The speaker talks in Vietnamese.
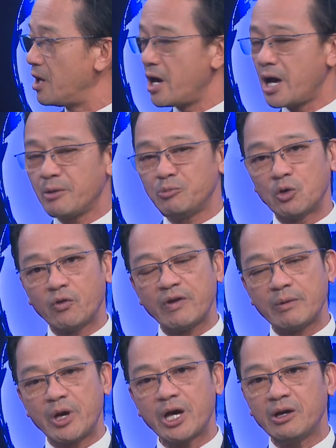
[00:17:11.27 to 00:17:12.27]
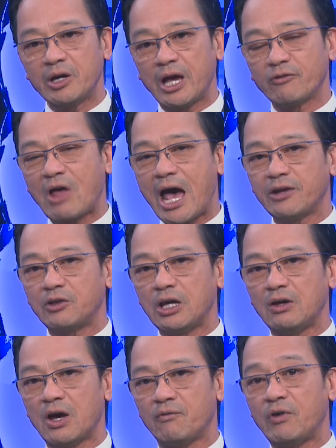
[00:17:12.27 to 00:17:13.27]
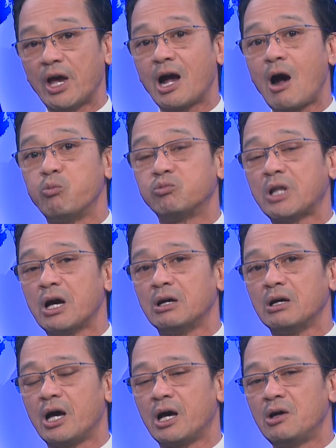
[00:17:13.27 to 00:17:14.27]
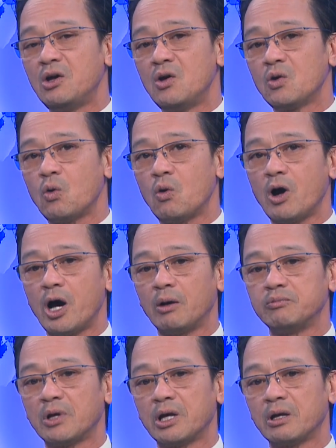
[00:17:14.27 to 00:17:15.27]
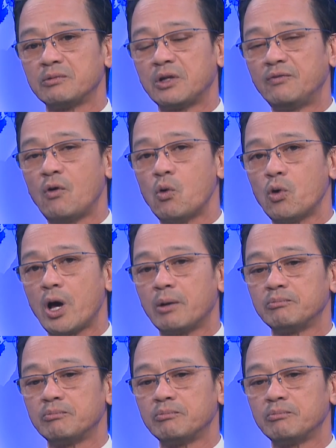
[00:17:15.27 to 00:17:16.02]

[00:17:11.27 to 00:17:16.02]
à, như quý vị biết hiện tại thì à, viện khổng tử à, của à, chính phủ